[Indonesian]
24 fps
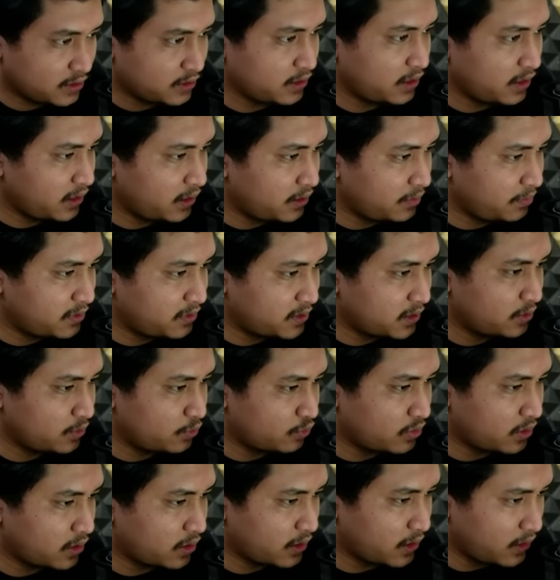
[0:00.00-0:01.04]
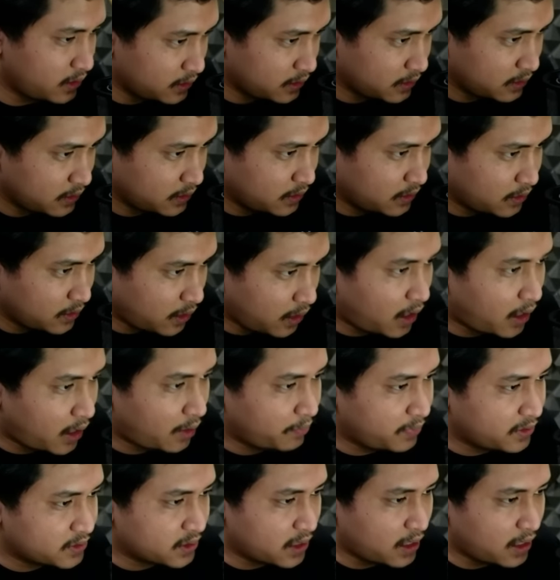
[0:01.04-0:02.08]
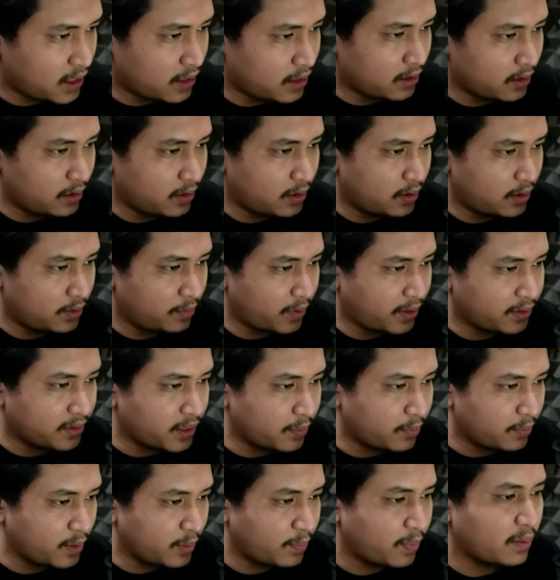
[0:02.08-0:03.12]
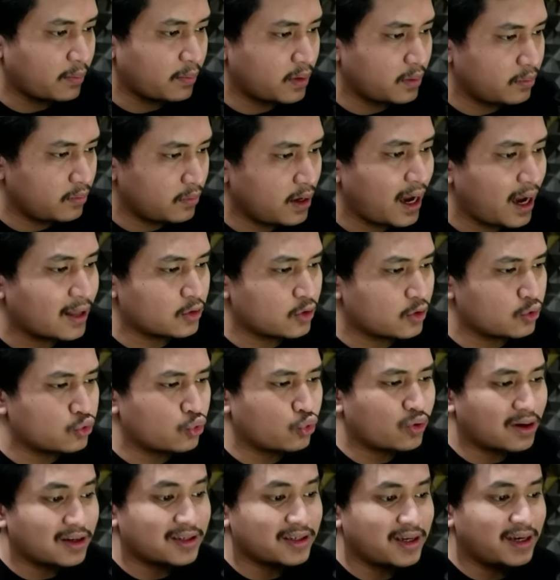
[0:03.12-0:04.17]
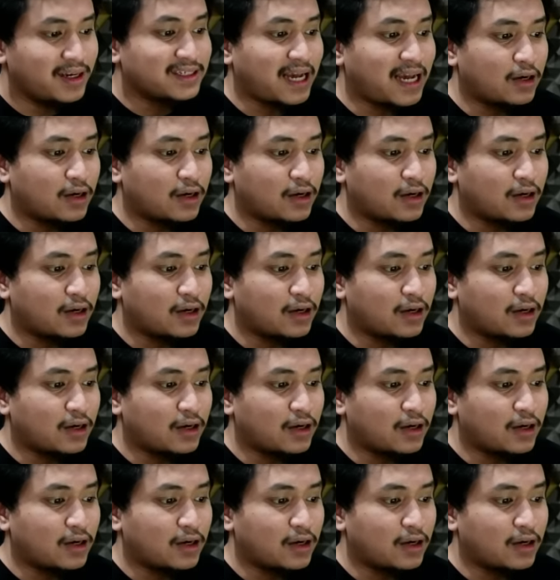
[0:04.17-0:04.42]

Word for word: nggak salah ini bisa ditukar ya Ah bisa uh, main game di Play Mimi atau tuker jadi